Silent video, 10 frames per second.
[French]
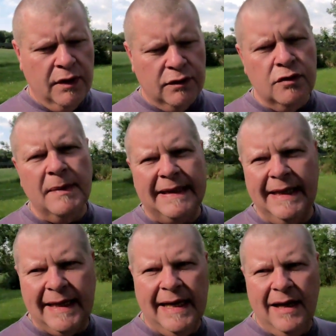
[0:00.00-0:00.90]
du
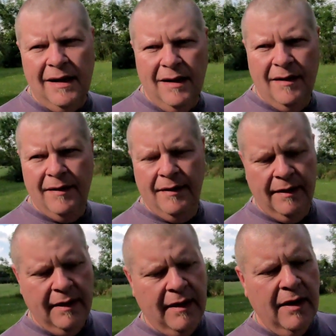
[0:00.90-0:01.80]
matériel,
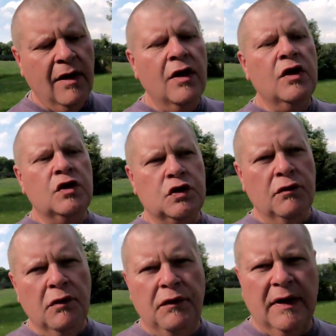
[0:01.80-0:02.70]
je
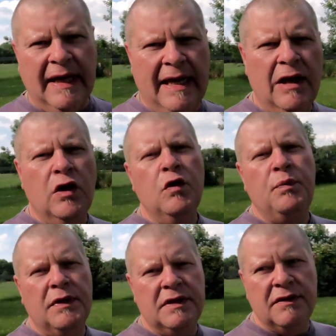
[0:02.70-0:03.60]
vous ferai une
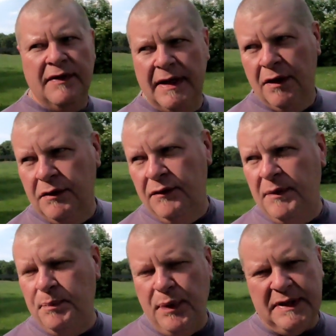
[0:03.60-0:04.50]
petite,
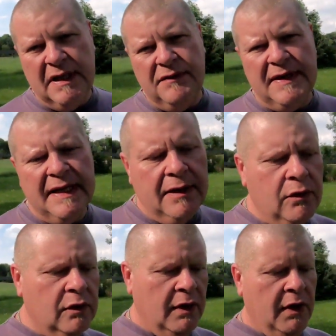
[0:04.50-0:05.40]
une petite
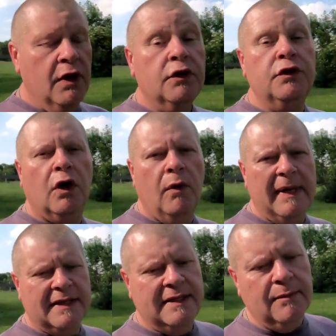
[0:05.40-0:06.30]
vidéo de
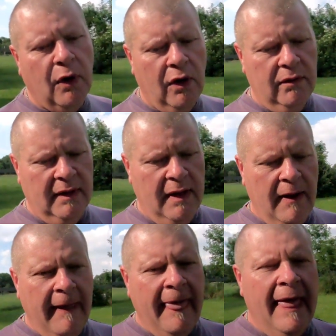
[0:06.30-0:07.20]
remerciement
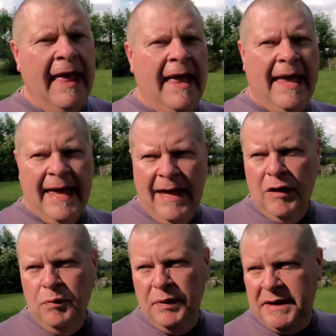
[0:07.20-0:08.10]
et
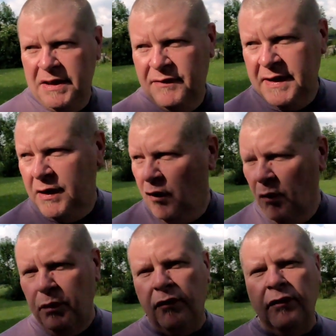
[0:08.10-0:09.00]
une petite
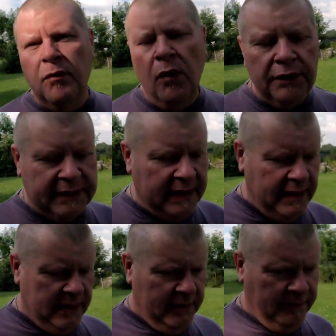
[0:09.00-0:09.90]
vidéo pour vous
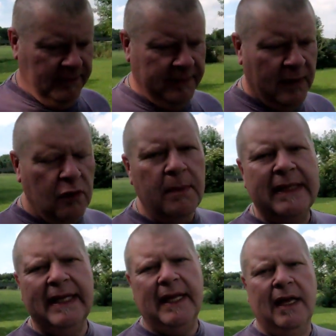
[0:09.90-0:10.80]
montrer le
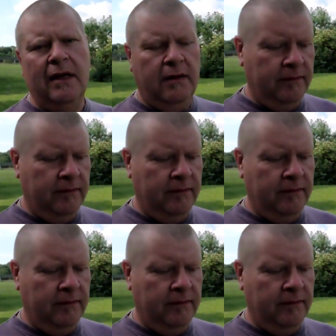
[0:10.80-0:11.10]
matériel.